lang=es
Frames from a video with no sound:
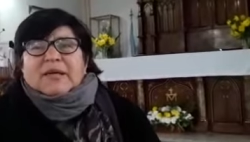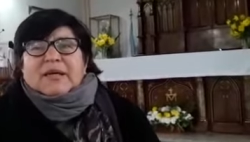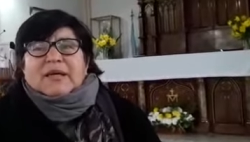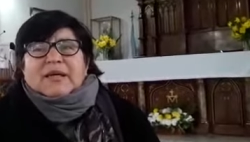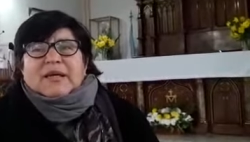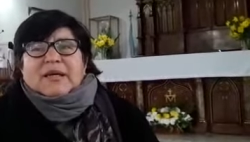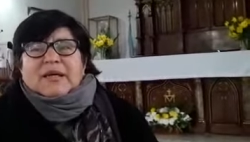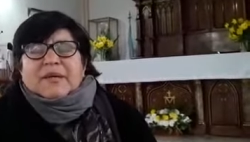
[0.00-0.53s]

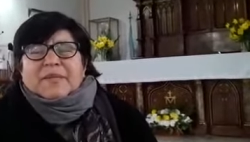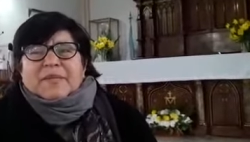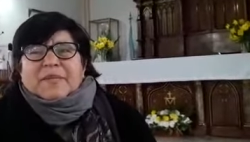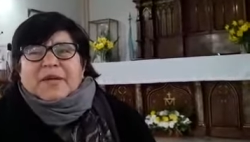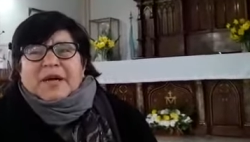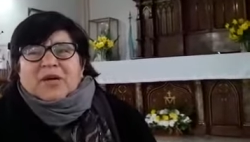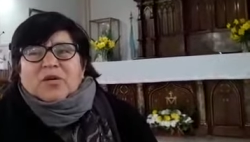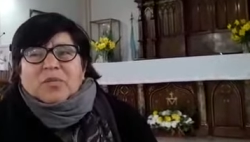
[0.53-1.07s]
Eh,
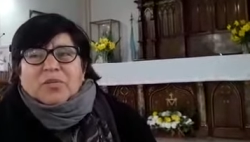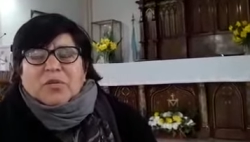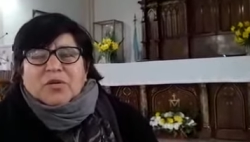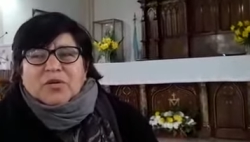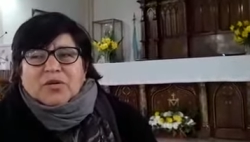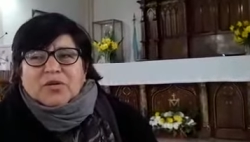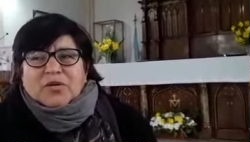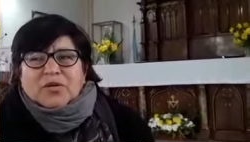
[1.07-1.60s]
a los
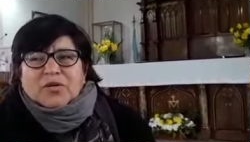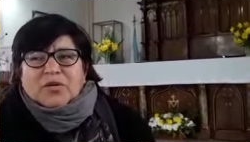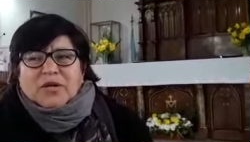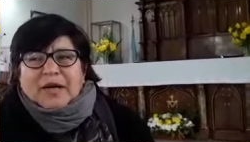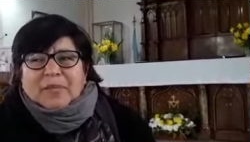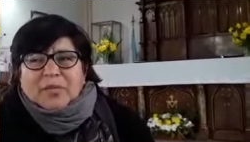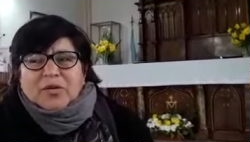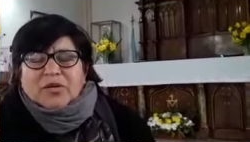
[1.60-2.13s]
poco,
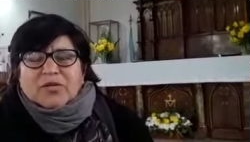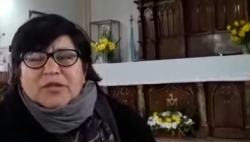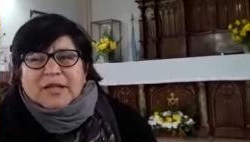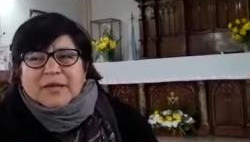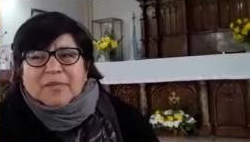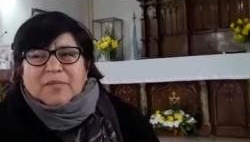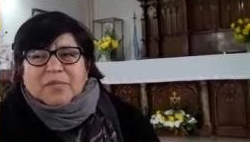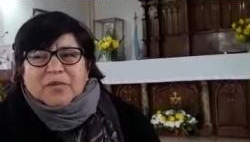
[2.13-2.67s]
al poco
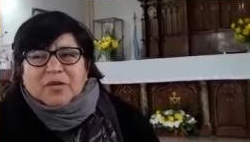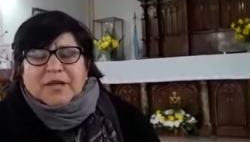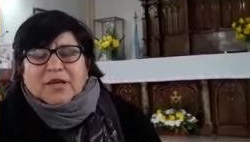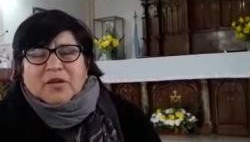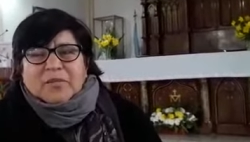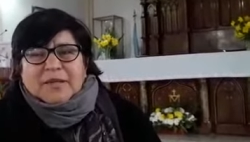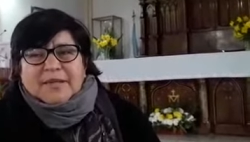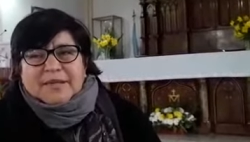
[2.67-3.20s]
tiempo que
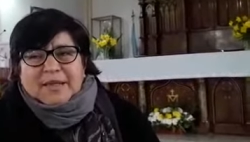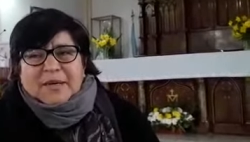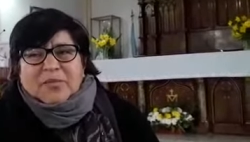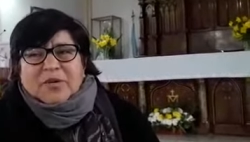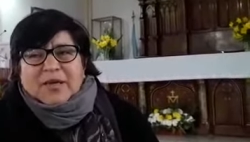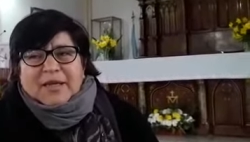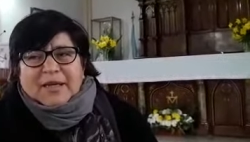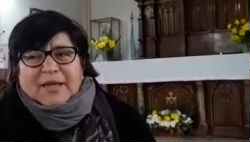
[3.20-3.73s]

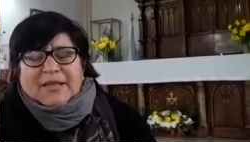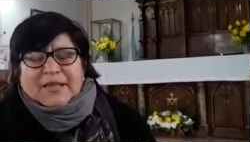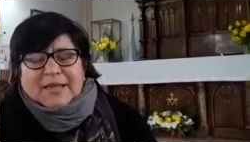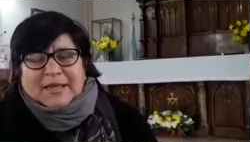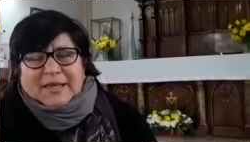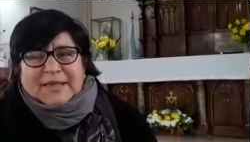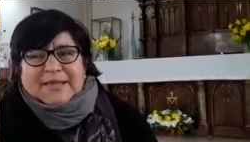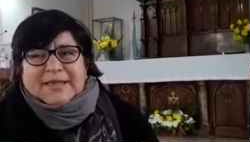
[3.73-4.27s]
comenzamos a dar
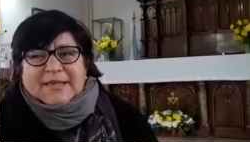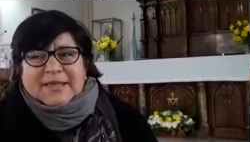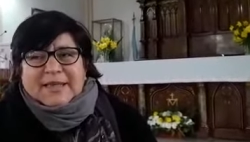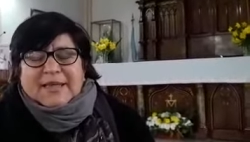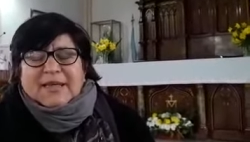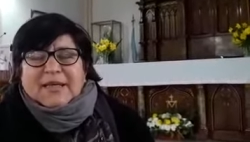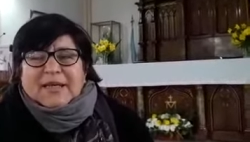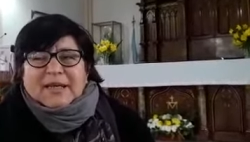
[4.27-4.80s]

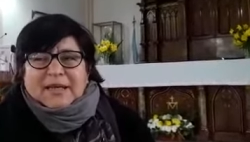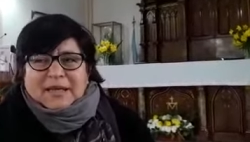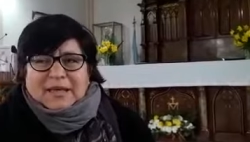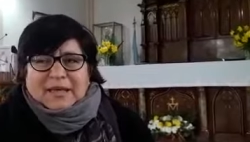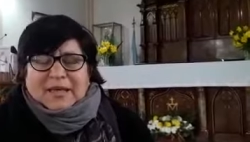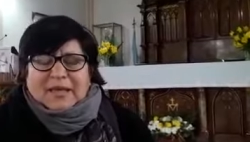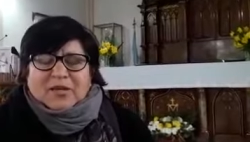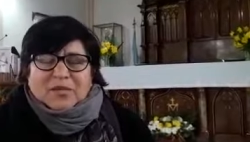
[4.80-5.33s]
catequesis
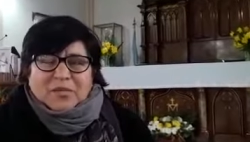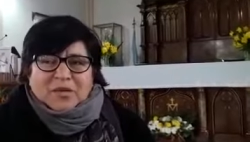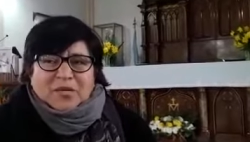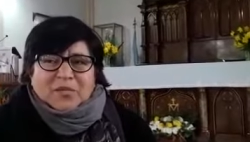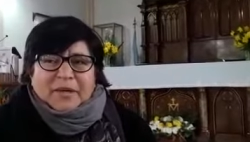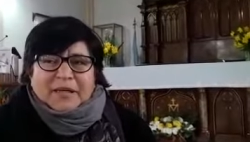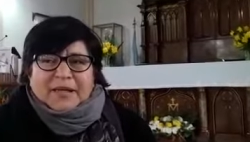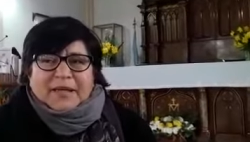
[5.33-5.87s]
eh, con mi
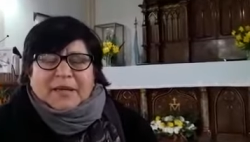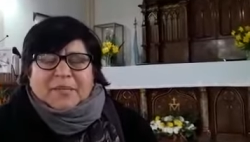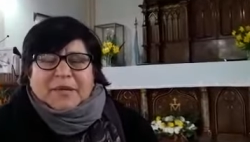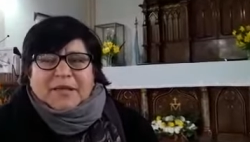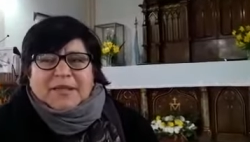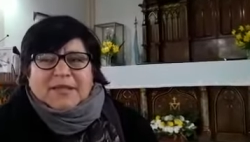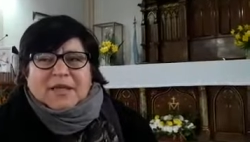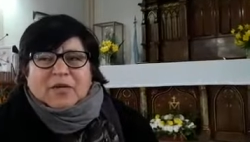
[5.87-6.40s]
compañera
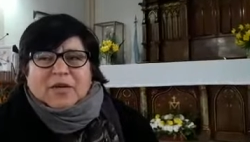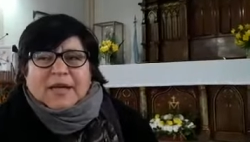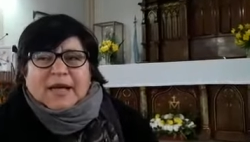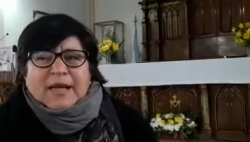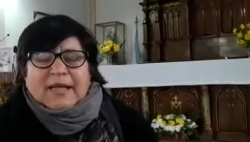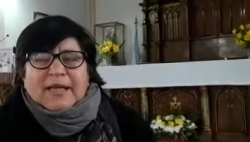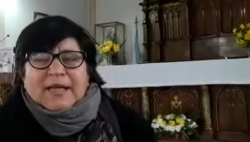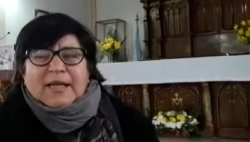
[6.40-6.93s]
Peti
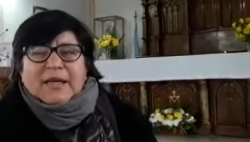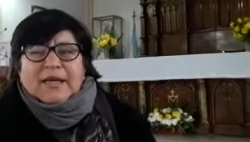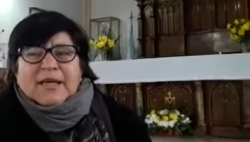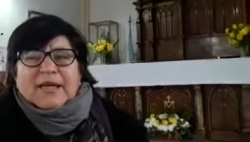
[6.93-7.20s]
Saurralde,